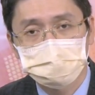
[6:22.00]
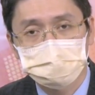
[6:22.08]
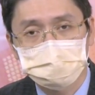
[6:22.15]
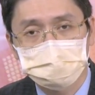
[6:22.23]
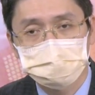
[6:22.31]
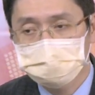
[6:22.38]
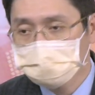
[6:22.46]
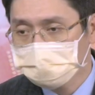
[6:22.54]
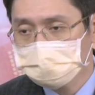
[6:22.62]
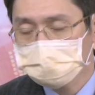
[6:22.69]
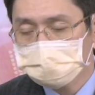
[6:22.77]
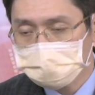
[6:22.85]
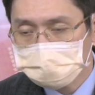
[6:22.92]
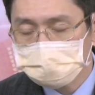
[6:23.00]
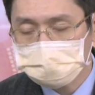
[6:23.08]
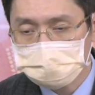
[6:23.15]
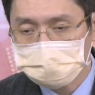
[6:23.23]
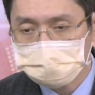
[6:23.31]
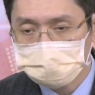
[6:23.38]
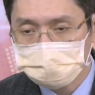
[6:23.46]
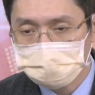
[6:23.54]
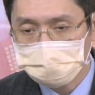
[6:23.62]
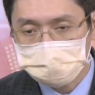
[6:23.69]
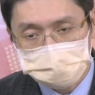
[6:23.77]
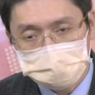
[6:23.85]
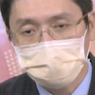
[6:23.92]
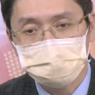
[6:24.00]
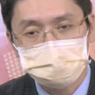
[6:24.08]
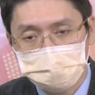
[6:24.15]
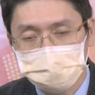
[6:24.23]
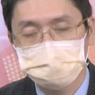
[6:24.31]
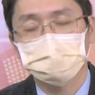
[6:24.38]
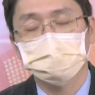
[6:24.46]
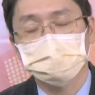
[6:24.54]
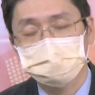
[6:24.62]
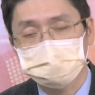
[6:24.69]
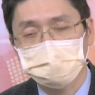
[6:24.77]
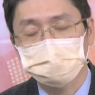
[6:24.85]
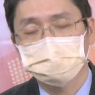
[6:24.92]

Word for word: 明年第一季我们就大家就看得到量产。